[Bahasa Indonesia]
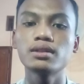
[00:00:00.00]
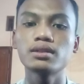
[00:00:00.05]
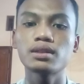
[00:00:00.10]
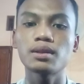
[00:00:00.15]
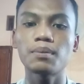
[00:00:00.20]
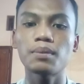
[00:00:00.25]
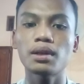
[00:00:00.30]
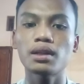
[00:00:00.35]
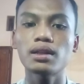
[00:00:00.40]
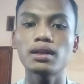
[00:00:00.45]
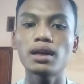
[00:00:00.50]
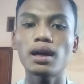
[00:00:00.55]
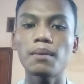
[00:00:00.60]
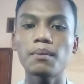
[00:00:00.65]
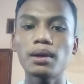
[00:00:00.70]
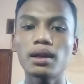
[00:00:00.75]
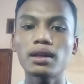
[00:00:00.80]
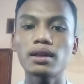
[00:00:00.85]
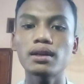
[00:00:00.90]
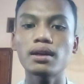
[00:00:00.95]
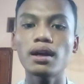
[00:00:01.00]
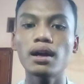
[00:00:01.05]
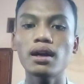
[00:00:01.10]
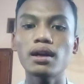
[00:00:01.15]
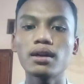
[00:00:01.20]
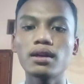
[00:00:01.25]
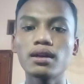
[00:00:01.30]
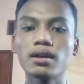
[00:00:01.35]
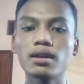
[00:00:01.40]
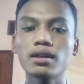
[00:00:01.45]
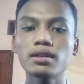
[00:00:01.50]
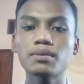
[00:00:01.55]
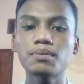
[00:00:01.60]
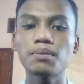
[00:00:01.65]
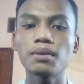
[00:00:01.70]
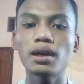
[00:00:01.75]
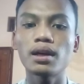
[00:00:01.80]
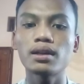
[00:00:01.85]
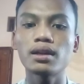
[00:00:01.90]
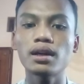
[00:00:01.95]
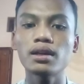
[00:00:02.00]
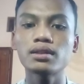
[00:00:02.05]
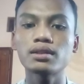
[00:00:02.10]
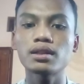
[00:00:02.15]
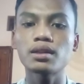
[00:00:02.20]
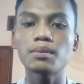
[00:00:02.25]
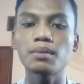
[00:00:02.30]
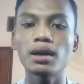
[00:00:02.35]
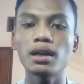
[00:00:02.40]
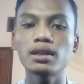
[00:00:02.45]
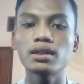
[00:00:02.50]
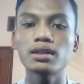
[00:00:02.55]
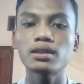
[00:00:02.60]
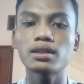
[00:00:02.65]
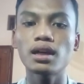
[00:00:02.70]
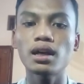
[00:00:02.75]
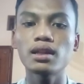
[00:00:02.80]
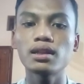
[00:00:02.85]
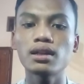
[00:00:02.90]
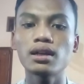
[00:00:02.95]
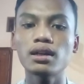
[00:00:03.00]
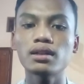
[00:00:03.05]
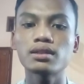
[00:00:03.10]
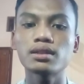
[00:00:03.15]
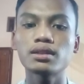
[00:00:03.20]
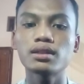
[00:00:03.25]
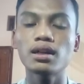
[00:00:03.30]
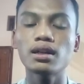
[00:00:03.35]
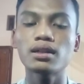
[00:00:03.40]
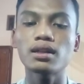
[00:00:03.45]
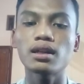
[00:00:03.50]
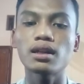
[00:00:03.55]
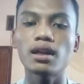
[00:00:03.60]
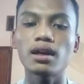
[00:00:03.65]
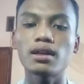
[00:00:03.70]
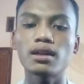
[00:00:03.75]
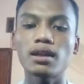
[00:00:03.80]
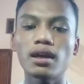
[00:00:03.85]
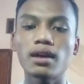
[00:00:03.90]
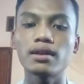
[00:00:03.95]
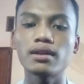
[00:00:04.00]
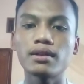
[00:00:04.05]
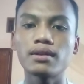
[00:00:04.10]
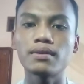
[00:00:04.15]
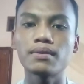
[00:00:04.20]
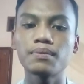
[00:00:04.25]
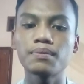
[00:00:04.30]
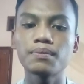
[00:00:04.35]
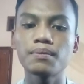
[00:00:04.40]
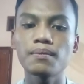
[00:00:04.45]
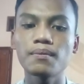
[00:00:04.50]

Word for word: seperti Amerika, Inggris, Belanda, Jerman, Italia, Cina, dan lain-lain.